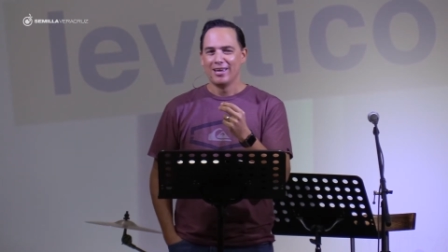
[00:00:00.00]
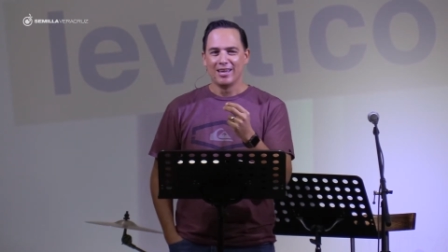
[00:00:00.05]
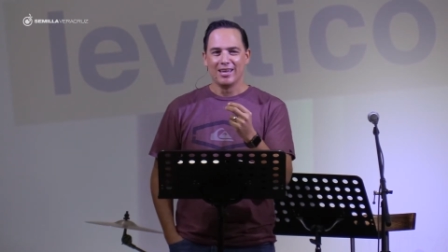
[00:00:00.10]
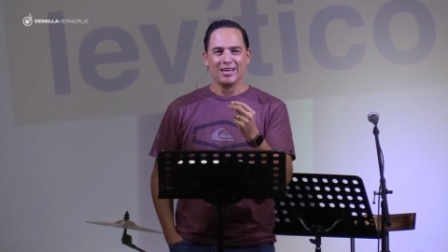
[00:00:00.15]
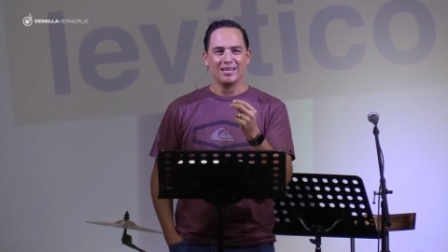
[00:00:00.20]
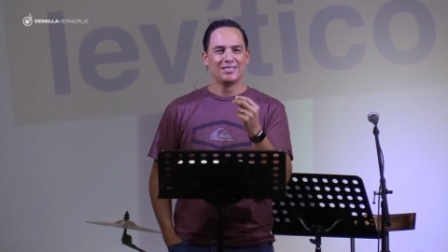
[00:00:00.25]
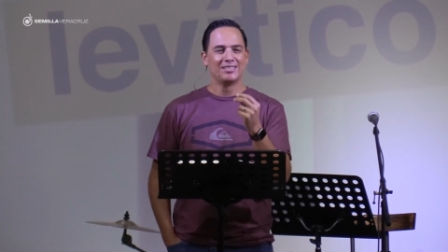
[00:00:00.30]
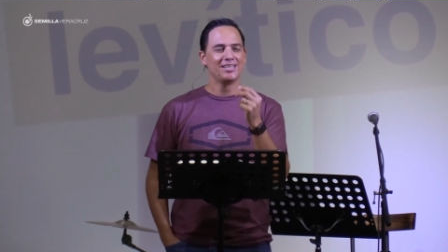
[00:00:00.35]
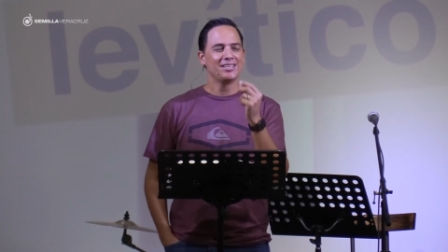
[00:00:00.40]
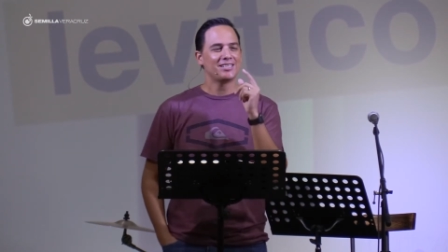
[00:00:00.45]

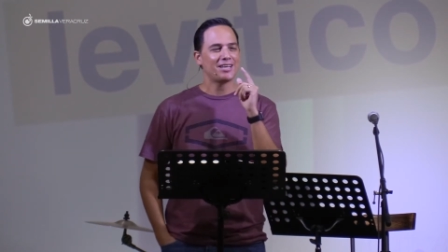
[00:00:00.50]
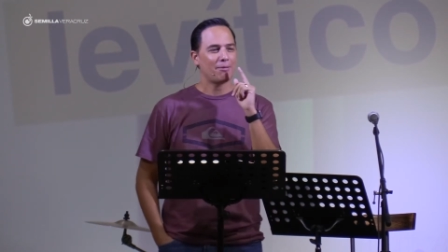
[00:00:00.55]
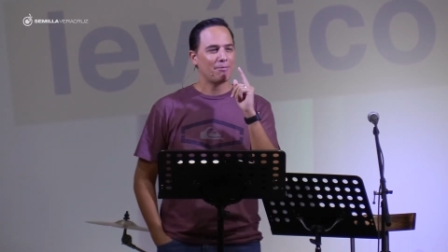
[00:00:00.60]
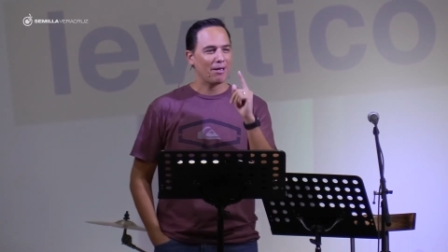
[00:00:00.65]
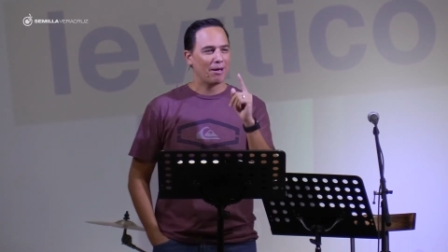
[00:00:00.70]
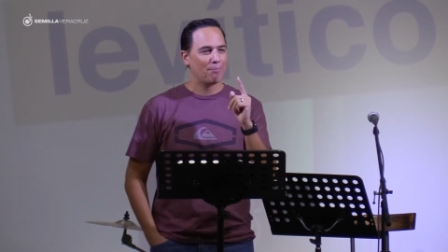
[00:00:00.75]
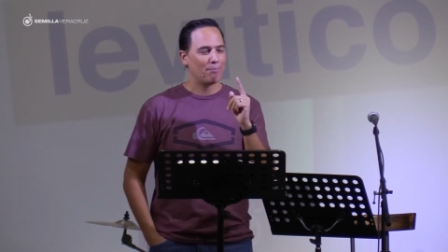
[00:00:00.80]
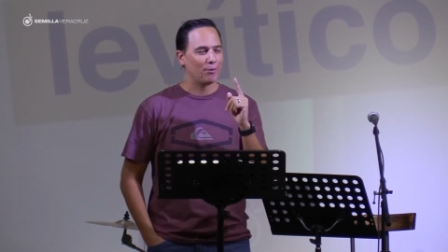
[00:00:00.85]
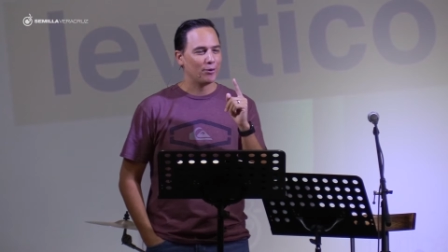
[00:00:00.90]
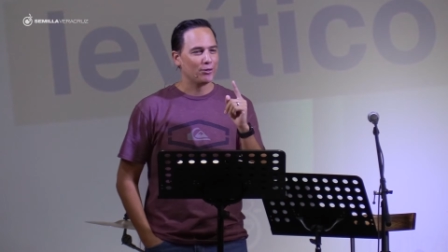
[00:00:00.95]
Y sí
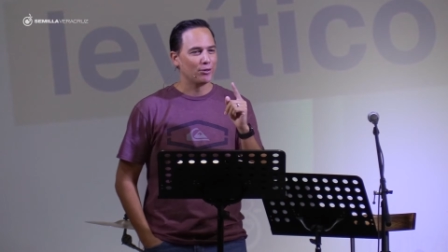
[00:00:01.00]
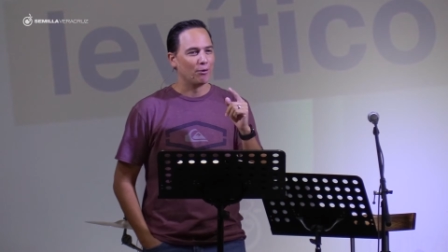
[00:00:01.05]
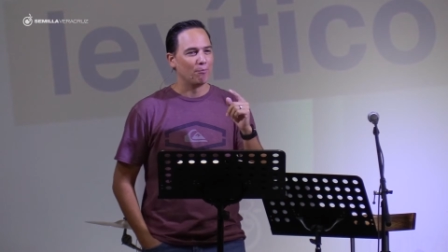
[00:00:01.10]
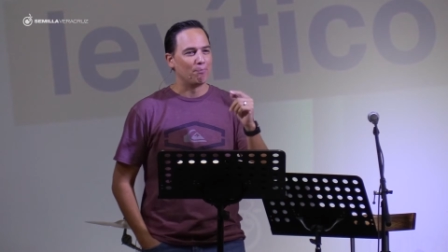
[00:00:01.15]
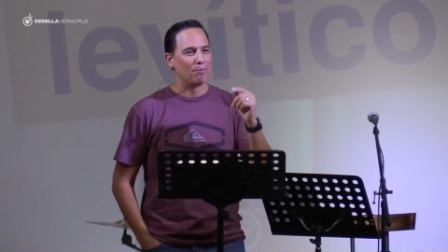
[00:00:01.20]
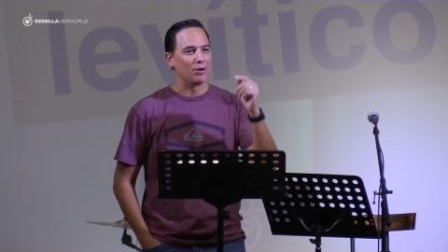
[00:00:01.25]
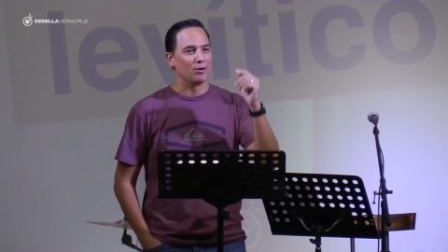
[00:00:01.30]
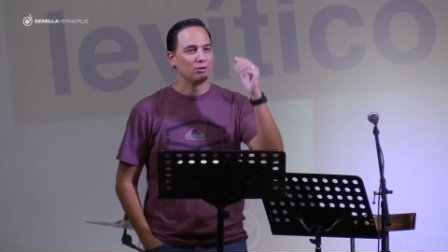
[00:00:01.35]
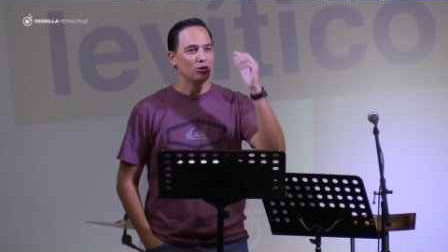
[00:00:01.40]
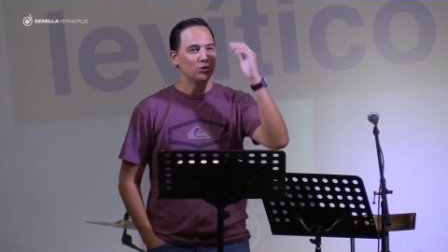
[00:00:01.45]
sabía a
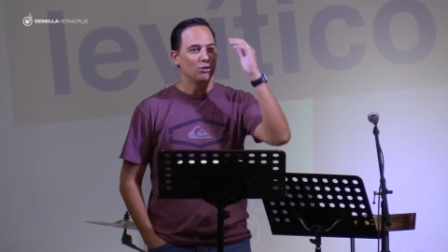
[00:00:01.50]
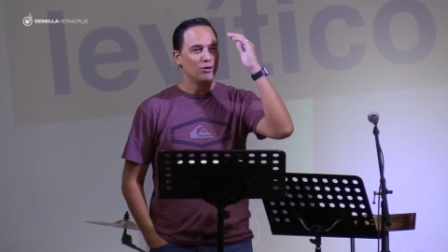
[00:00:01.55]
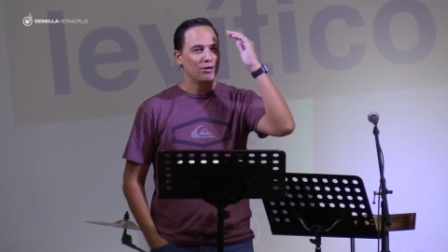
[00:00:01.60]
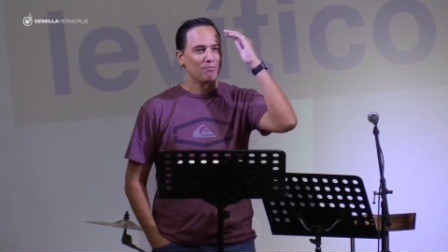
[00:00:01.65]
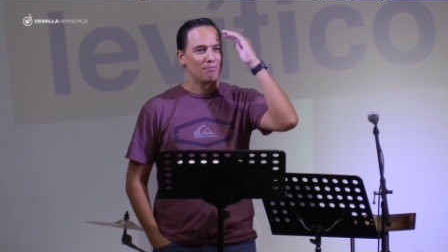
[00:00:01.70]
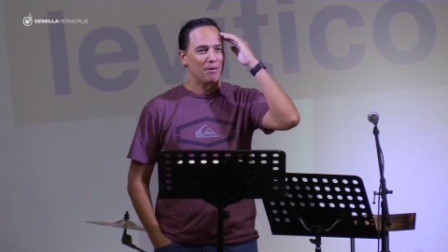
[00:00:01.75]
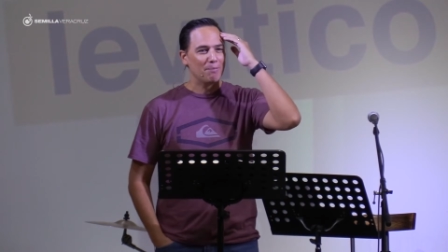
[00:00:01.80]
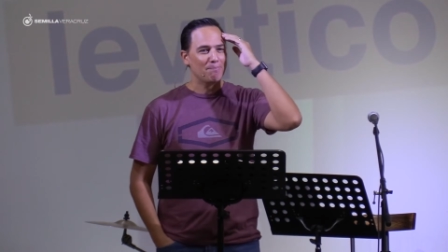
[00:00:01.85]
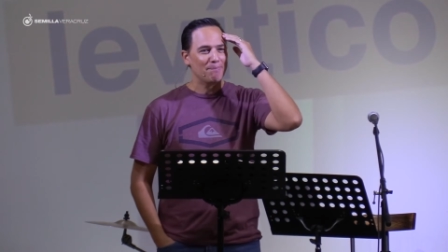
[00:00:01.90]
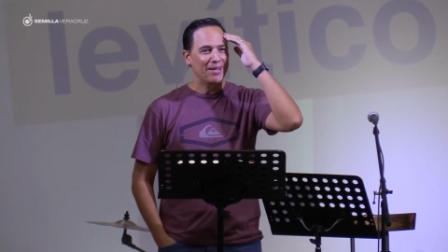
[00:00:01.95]
pollo, pero yo en mi